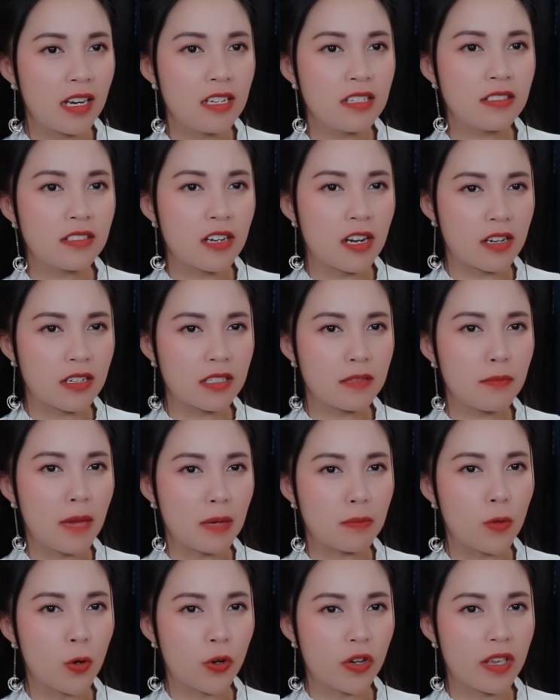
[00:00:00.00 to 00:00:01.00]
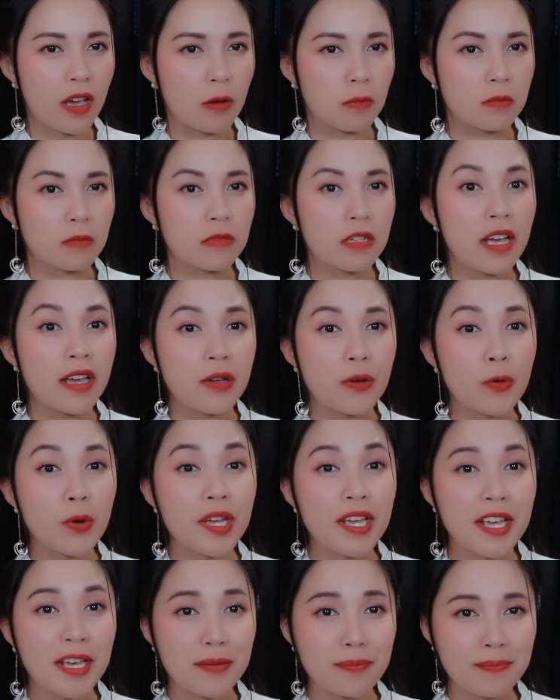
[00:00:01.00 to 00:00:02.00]
Lương nói bằng một giọng đầy
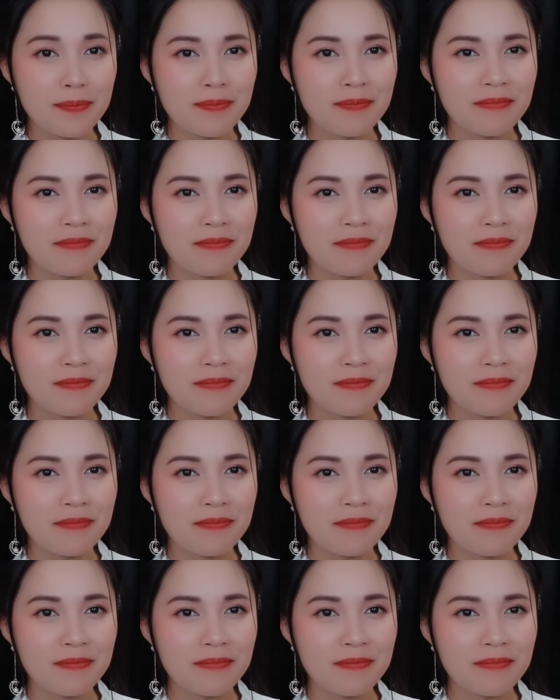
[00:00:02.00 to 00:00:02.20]
nguy hiểm.